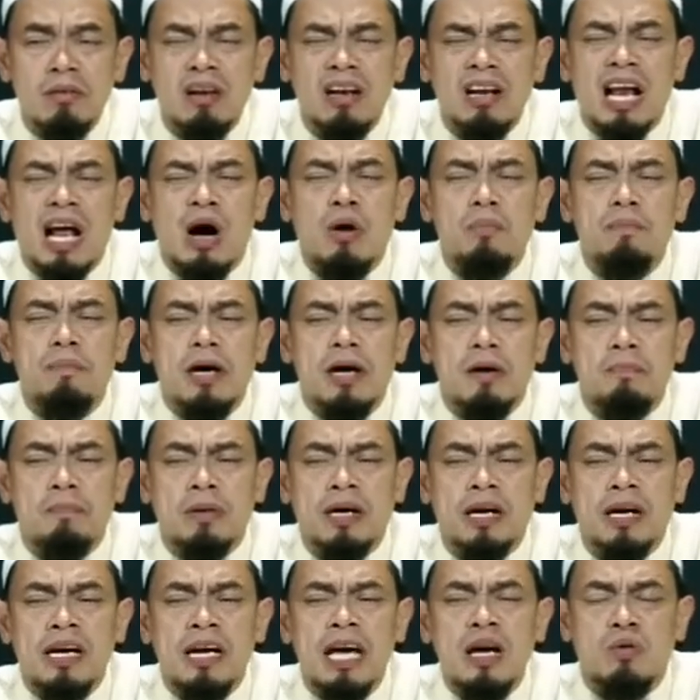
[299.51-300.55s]
เราเปิดเผ
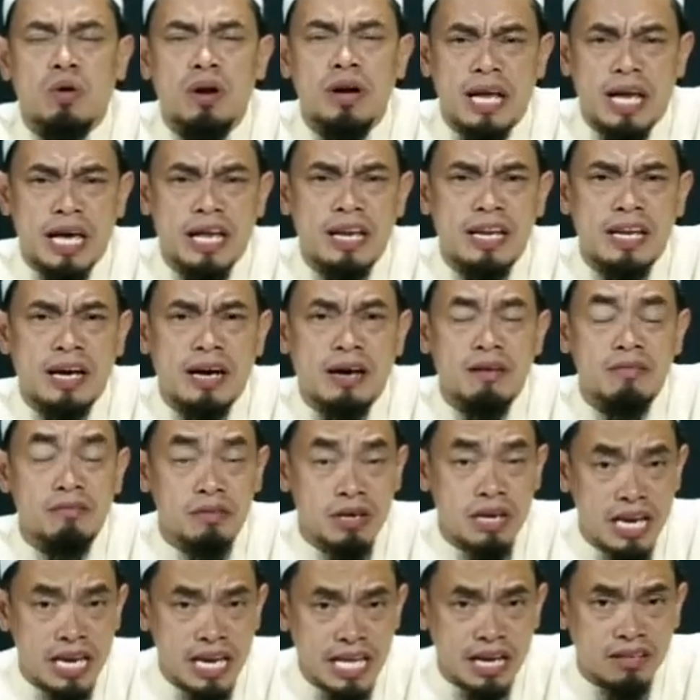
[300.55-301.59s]
ยให้คนเห็นเนี่ย
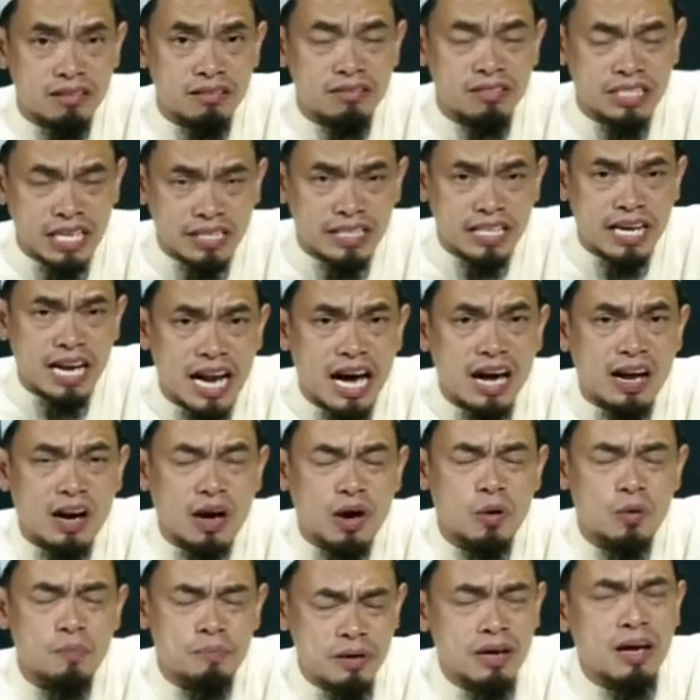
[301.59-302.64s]
เนียดเจตนาเรา
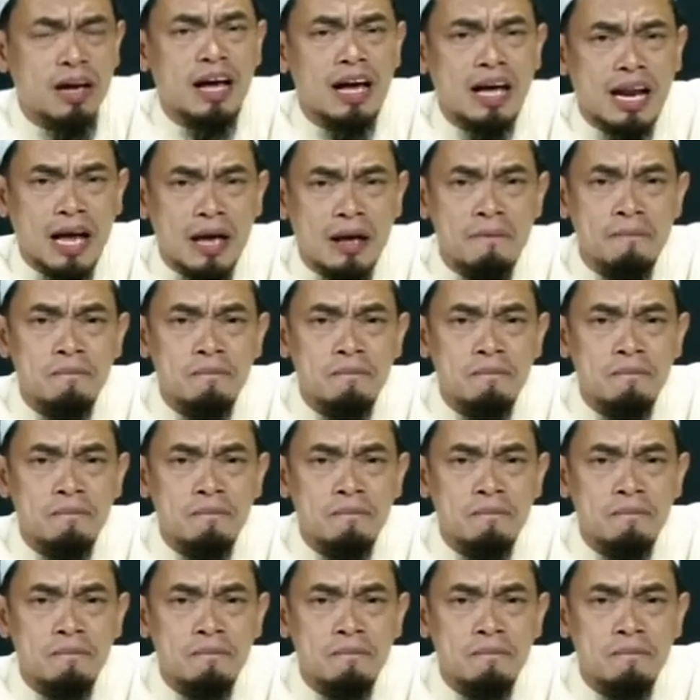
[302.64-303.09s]
เพื่ออะไร